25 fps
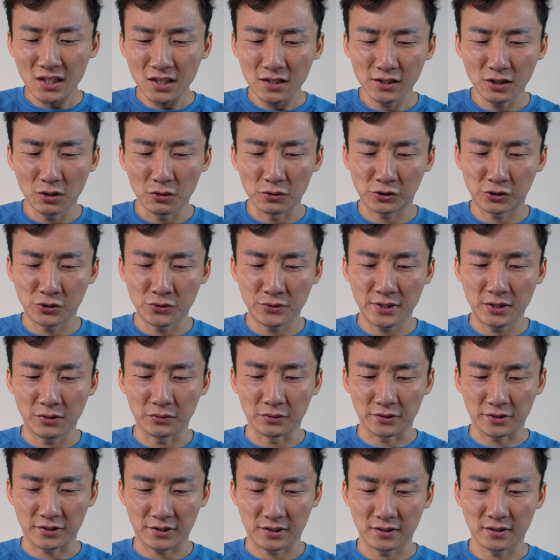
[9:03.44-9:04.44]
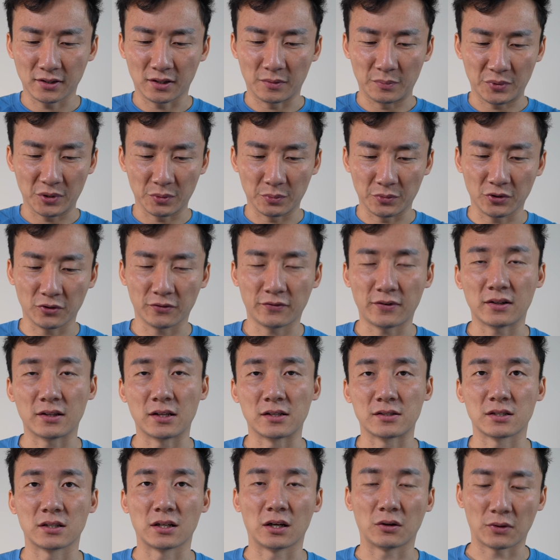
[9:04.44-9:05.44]
让我瞬间我的心啊，并没有放在
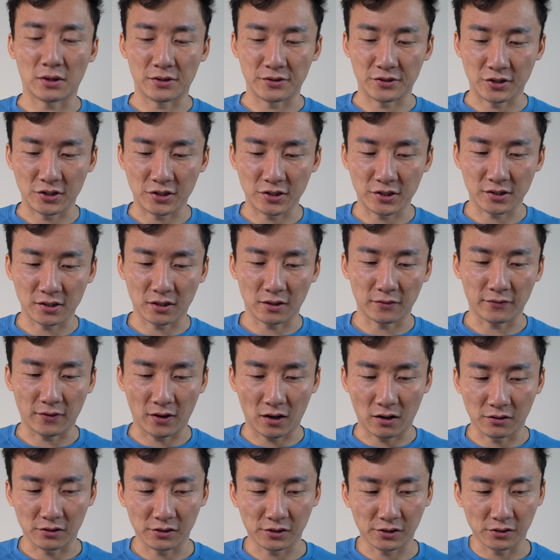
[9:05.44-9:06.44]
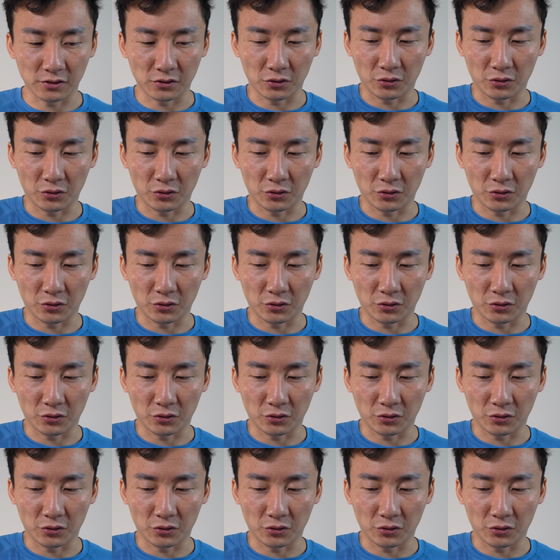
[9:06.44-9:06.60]
这两款机器上，反而是